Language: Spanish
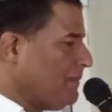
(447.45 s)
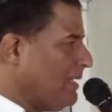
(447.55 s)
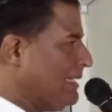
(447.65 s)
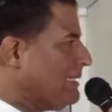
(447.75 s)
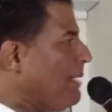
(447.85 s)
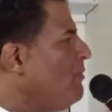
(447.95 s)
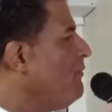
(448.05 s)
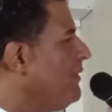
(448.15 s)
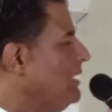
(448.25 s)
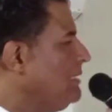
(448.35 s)
estamos
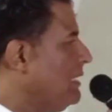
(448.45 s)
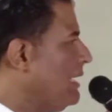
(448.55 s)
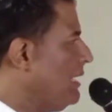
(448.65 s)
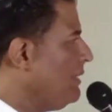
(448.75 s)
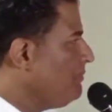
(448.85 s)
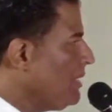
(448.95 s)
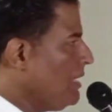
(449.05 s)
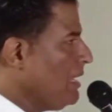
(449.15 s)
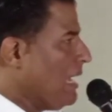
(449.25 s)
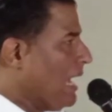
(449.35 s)
frente
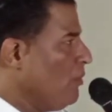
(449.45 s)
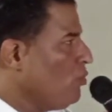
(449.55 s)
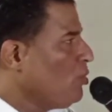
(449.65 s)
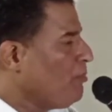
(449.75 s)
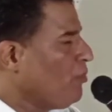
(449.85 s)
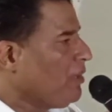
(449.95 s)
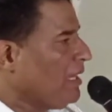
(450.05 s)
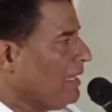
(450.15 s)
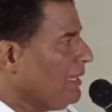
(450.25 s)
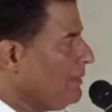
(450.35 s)
a un grupo
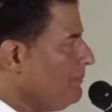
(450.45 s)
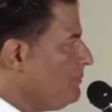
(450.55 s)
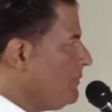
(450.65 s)
de